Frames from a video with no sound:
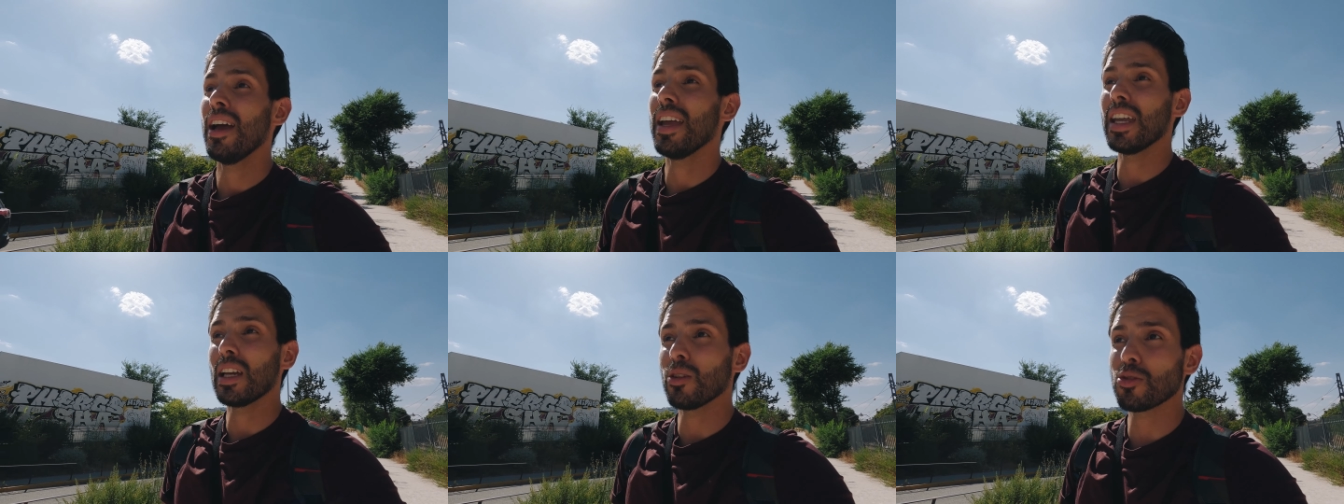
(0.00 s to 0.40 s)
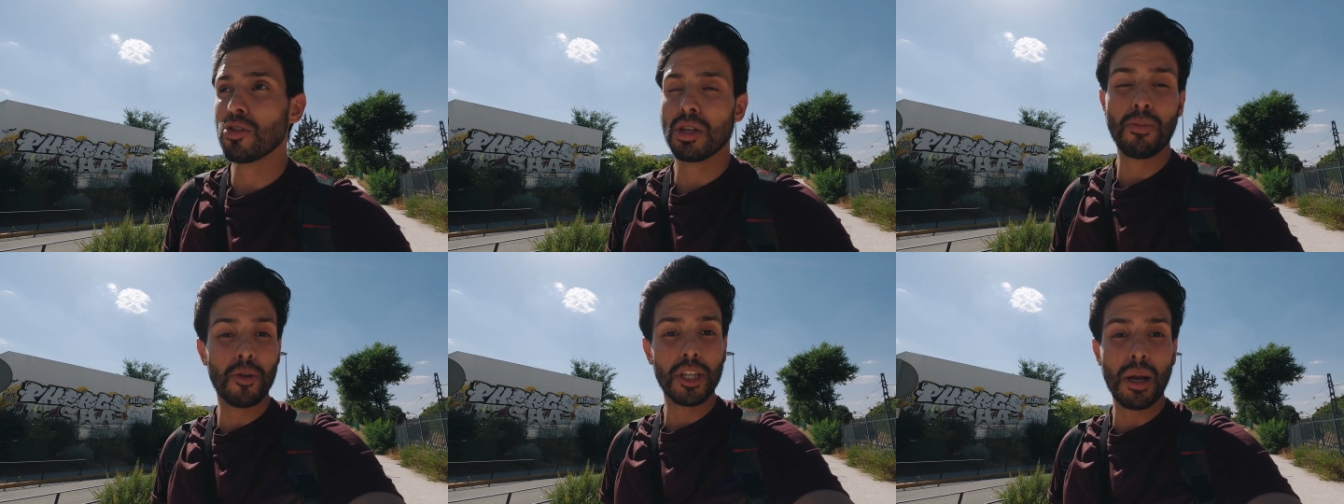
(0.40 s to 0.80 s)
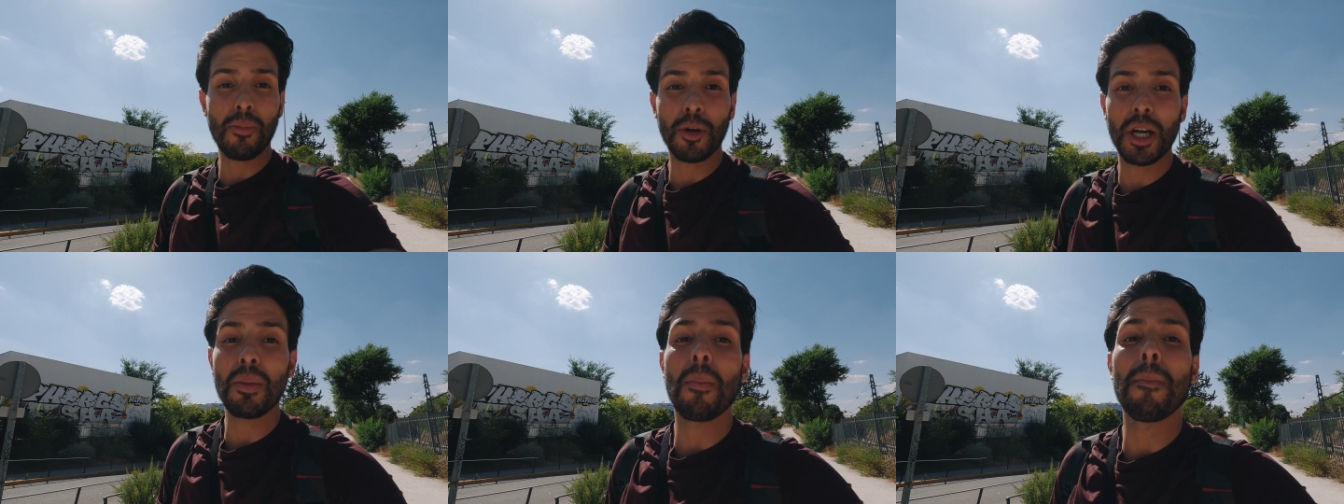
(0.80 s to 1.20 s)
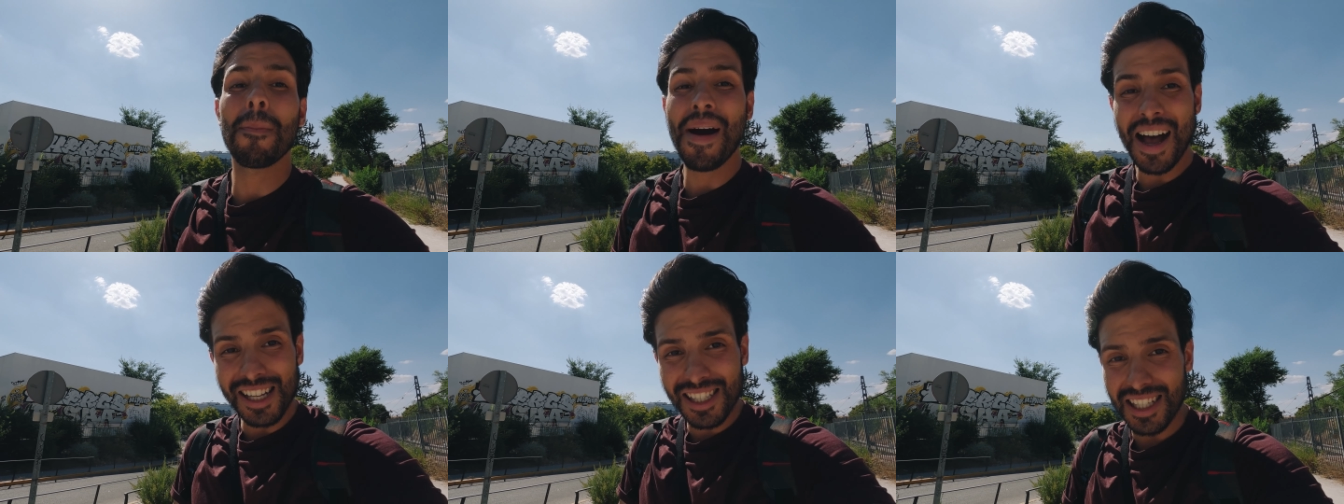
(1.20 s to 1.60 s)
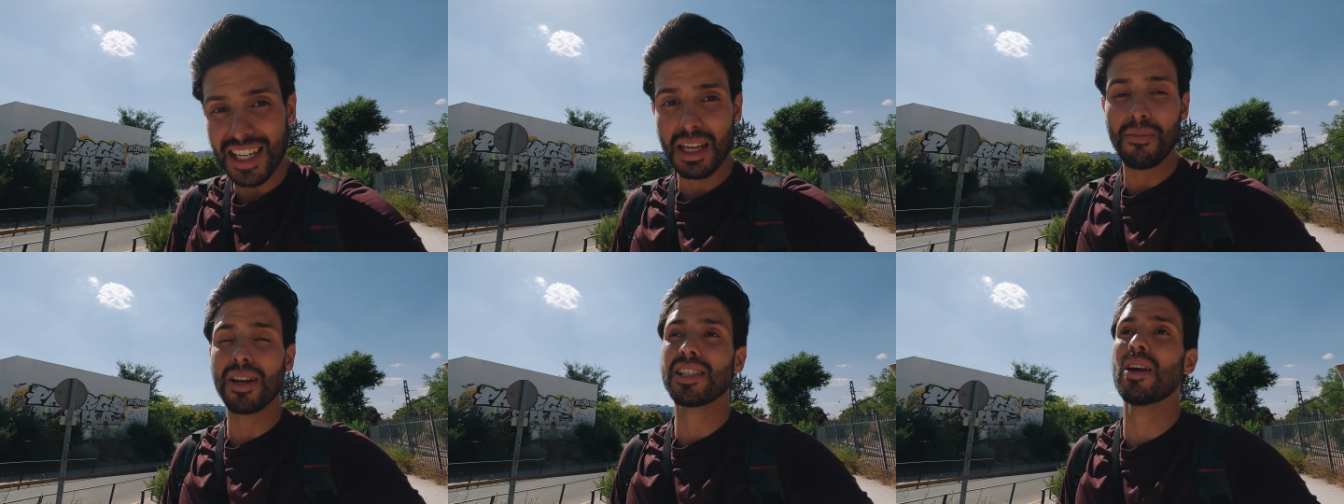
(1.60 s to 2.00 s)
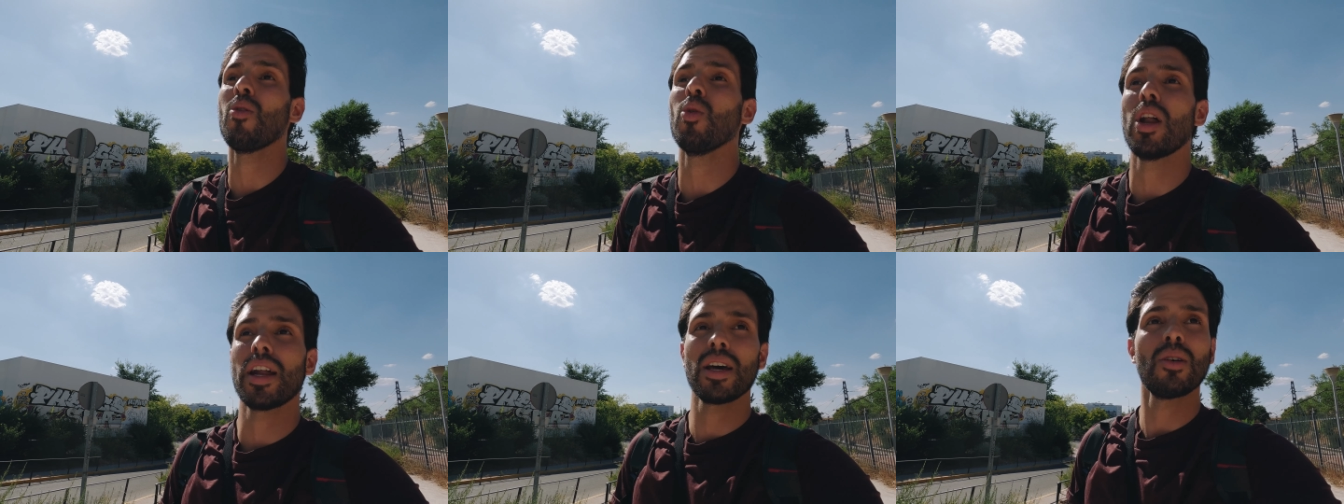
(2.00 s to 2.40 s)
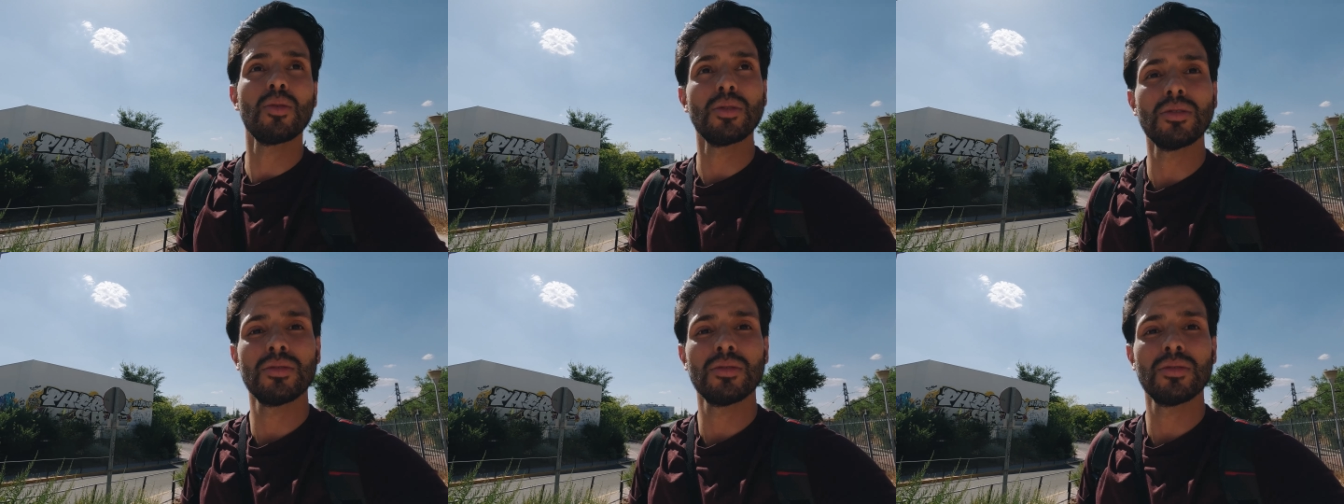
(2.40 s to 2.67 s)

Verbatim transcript: e incluso se podría poner más y más angular aún.